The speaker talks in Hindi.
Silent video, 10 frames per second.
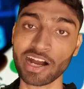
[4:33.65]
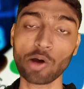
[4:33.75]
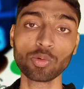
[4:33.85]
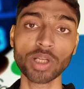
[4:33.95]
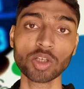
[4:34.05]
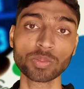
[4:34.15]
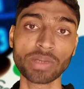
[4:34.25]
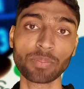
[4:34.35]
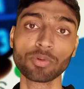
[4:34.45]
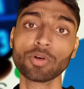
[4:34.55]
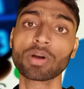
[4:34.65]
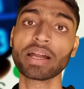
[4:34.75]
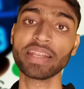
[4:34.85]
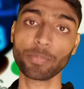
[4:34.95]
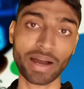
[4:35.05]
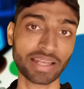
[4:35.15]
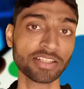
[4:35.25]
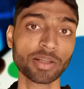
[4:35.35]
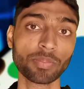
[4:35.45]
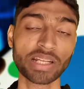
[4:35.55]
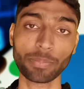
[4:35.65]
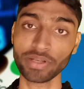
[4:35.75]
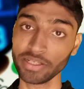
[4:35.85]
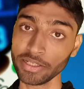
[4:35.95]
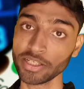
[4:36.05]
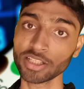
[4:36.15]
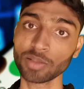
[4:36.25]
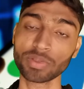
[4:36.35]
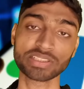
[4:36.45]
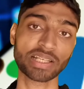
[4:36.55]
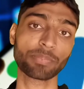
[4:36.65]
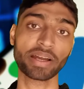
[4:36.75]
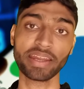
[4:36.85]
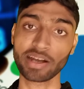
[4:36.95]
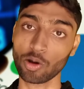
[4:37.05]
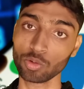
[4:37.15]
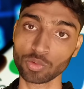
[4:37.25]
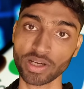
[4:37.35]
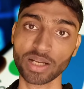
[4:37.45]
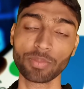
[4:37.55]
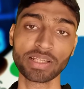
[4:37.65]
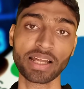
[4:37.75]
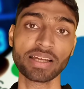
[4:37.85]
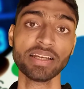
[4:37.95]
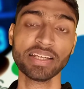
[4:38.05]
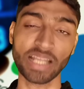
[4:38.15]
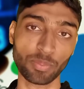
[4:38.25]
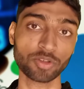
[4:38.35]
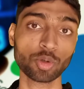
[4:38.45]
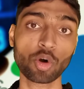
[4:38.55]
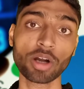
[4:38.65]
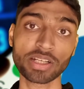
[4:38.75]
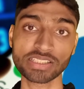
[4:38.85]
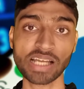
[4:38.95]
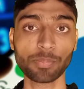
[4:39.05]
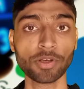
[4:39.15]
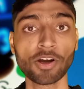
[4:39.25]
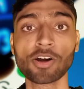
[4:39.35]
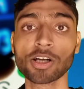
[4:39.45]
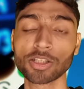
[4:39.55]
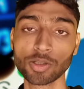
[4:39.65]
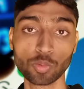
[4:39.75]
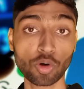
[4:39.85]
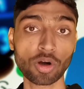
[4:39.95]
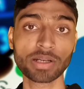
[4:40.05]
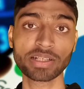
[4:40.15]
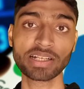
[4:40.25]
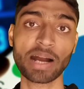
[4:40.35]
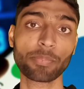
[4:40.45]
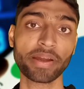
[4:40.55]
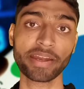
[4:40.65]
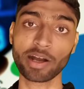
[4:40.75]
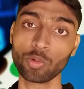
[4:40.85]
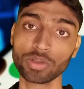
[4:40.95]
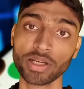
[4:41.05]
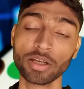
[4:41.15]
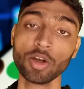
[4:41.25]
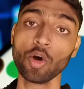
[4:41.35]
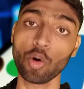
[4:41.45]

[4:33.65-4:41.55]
अकाउंट है उसमें आप लोगों का नेपाली नंबर या फिर इंडियन नंबर से आपका अकाउंट वगैरह बना है या फिर जो कंट्री से आप बिलोंग करते हो वो कंट्री का आपका अकाउंट है